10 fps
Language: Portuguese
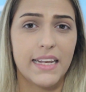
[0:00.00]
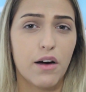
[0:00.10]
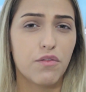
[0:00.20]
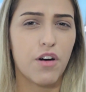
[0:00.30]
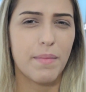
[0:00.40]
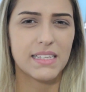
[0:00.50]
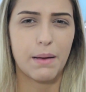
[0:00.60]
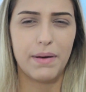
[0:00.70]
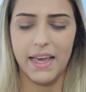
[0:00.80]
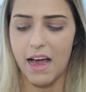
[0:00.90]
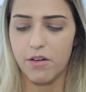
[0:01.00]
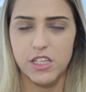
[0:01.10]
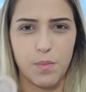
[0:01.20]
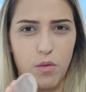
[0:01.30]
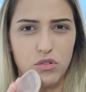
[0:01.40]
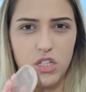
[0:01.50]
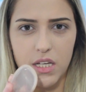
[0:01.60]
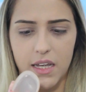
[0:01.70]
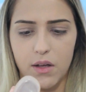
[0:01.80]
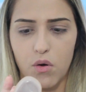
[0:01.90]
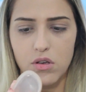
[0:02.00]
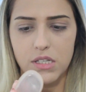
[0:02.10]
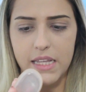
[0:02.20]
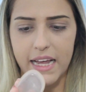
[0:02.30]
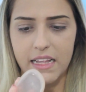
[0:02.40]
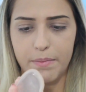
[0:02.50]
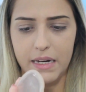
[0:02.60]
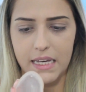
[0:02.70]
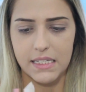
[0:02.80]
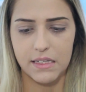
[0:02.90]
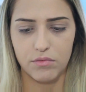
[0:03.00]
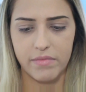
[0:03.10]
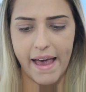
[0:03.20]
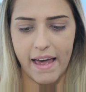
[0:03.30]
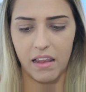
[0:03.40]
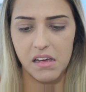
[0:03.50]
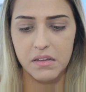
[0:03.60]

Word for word: Não vou mais aplicar com a esponjinha, não gostei da aplicação dela,